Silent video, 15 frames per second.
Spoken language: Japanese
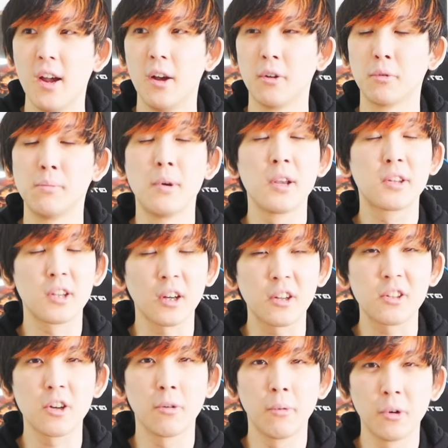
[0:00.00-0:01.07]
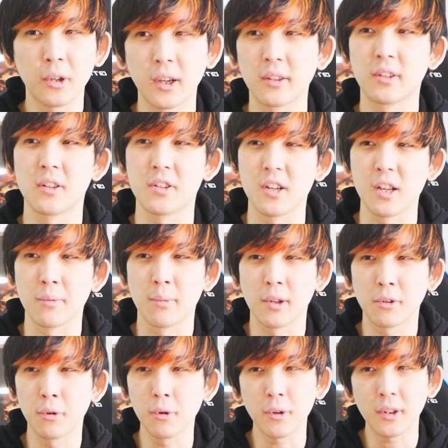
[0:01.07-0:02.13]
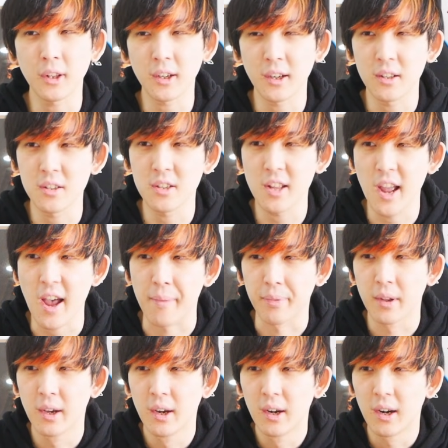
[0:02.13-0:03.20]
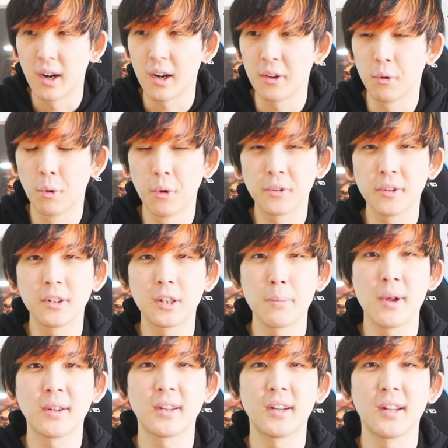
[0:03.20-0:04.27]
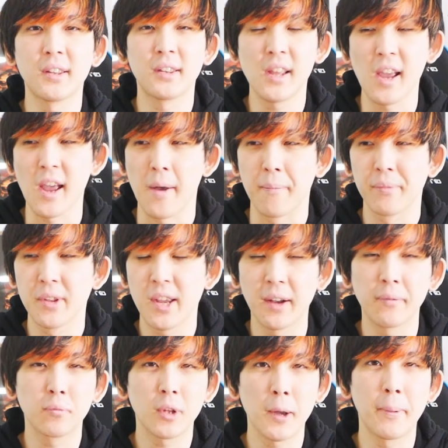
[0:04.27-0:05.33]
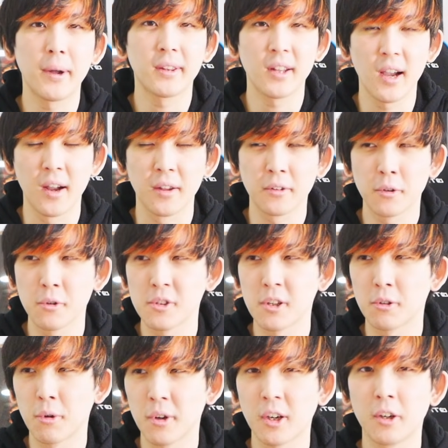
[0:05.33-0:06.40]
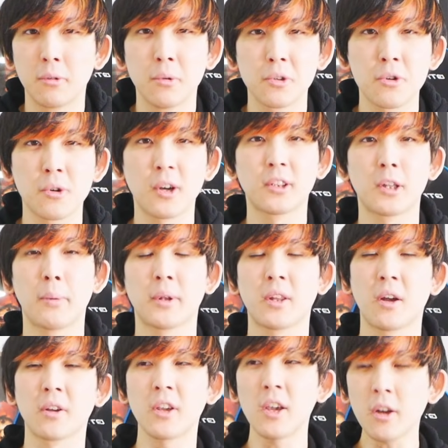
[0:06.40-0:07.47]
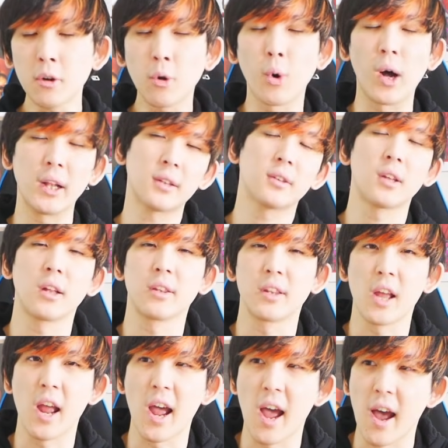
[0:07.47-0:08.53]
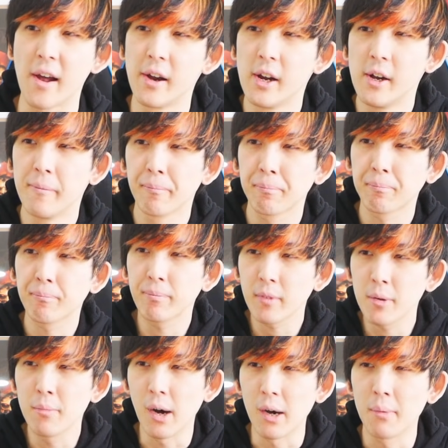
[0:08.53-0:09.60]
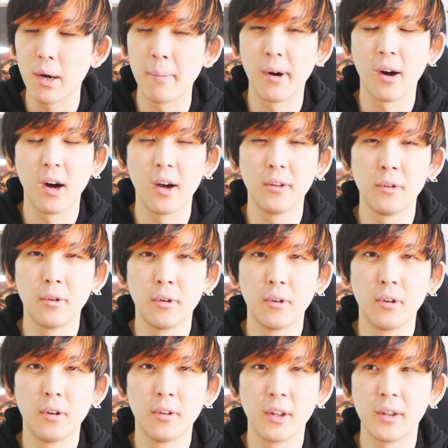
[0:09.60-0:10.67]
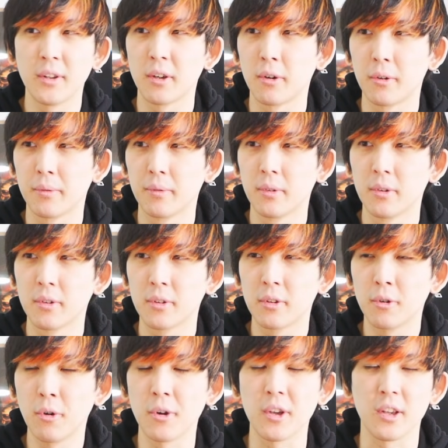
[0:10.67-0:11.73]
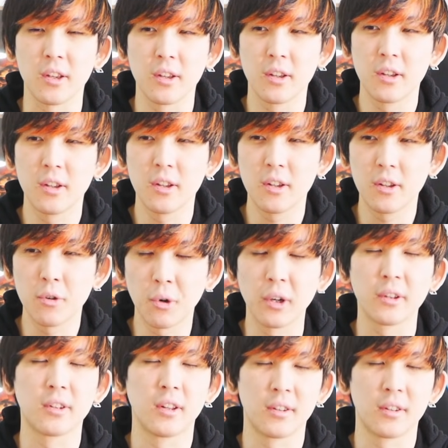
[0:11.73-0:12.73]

めちゃくちゃおもろかったし、まあそういった感じで、あの、おすすめされてやったパターン、そしてそれが面白かったパターン結構あったんで、うん、まあまあまあ、あのー、なんだろう、すごい良かったっ